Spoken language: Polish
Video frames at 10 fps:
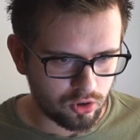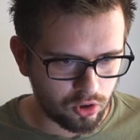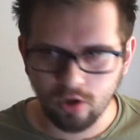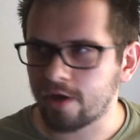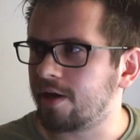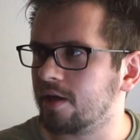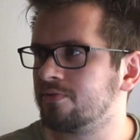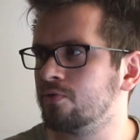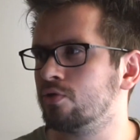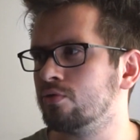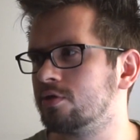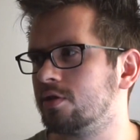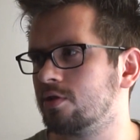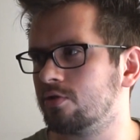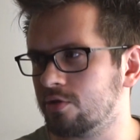Okej, okay, a twój
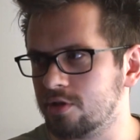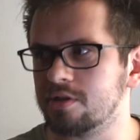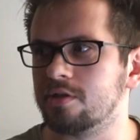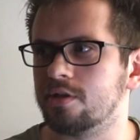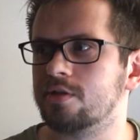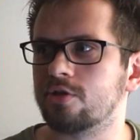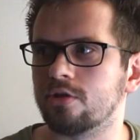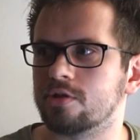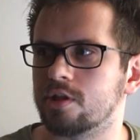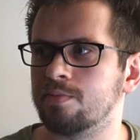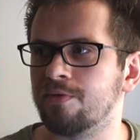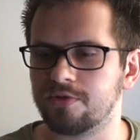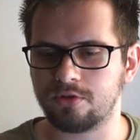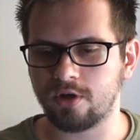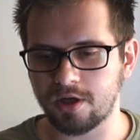gust co do innych książek?
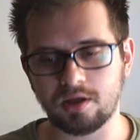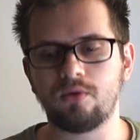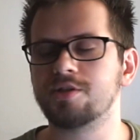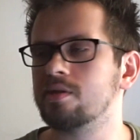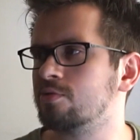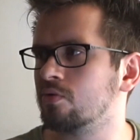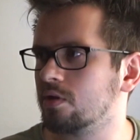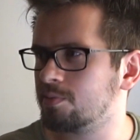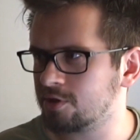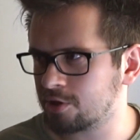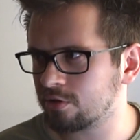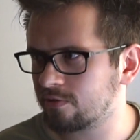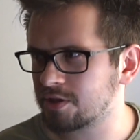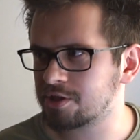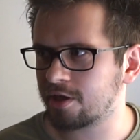Powiedz, ogarniałaś na przykład 50 twarzy